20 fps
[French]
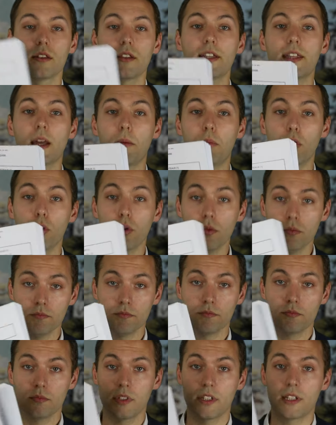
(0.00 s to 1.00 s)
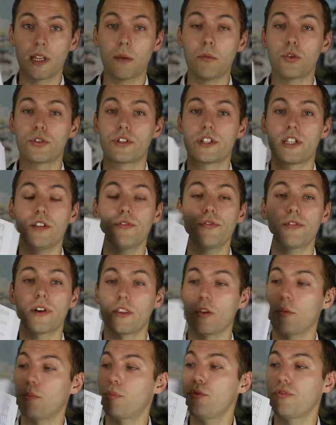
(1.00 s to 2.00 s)
Des tableaux, des tableaux de chiffres à
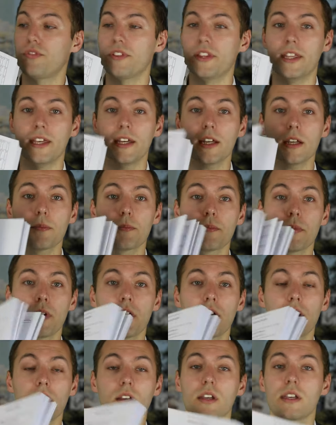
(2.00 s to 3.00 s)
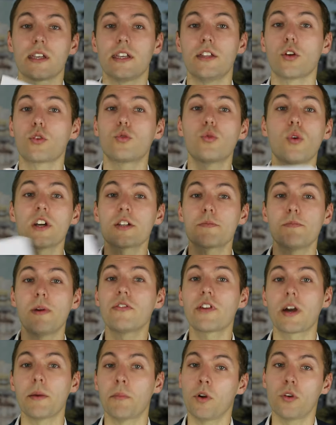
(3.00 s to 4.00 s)
n'en plus finir, qui n'encouragent pas
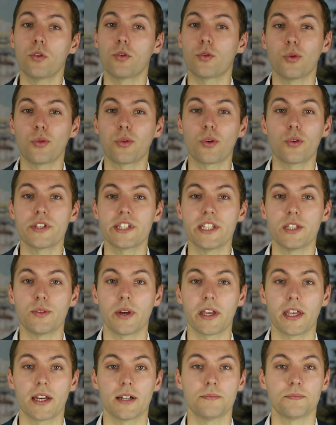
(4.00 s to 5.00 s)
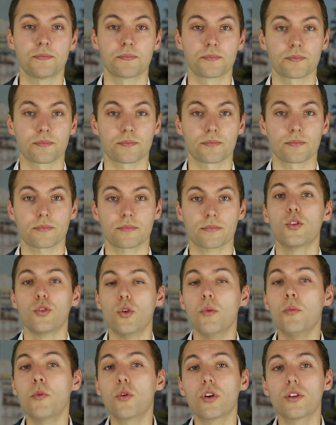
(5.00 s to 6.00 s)
vraiment le contrôle citoyen.
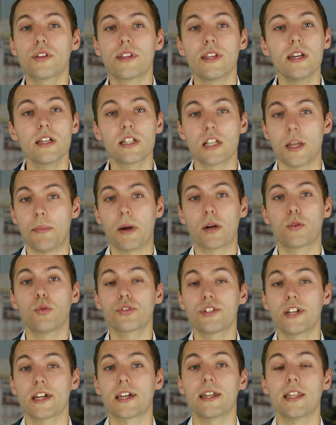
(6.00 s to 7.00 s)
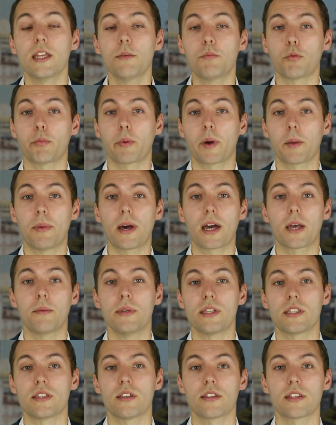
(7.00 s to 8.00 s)
De mon côté, je les parcours chaque année pour préparer
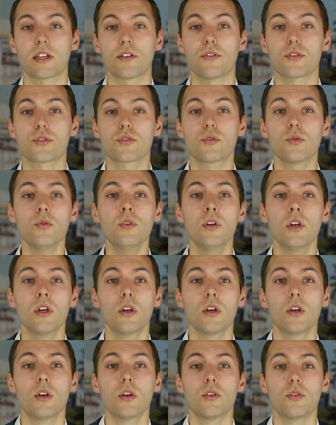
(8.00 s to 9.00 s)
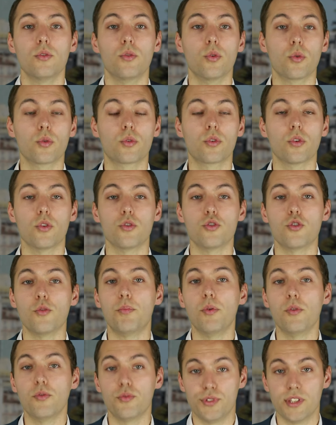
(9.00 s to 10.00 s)
mes interventions, donc euh, je
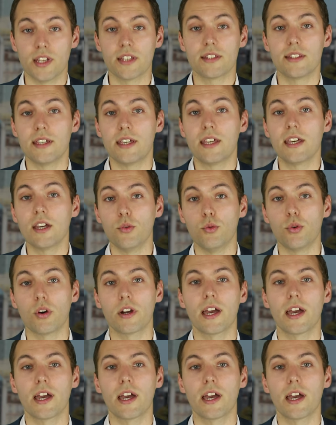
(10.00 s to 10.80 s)
peux vous indiquer où